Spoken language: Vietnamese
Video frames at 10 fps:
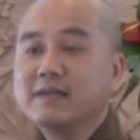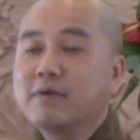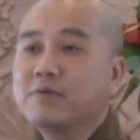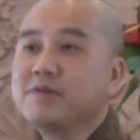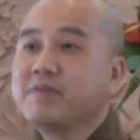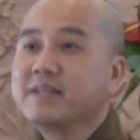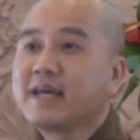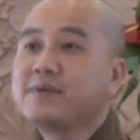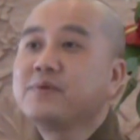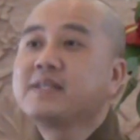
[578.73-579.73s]
nhưng mà quý vị
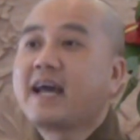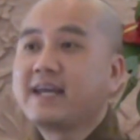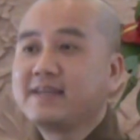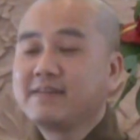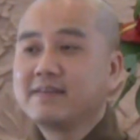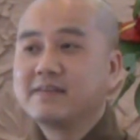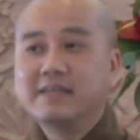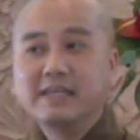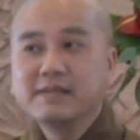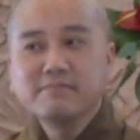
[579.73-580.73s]
thấy quý thầy
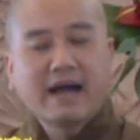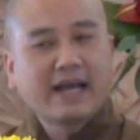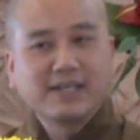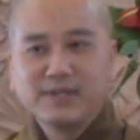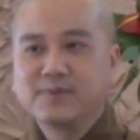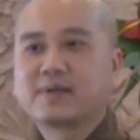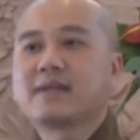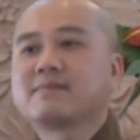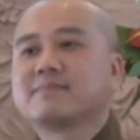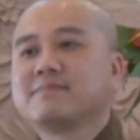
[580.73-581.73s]
diễn bài nhiều
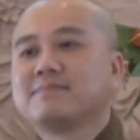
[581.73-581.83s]
cách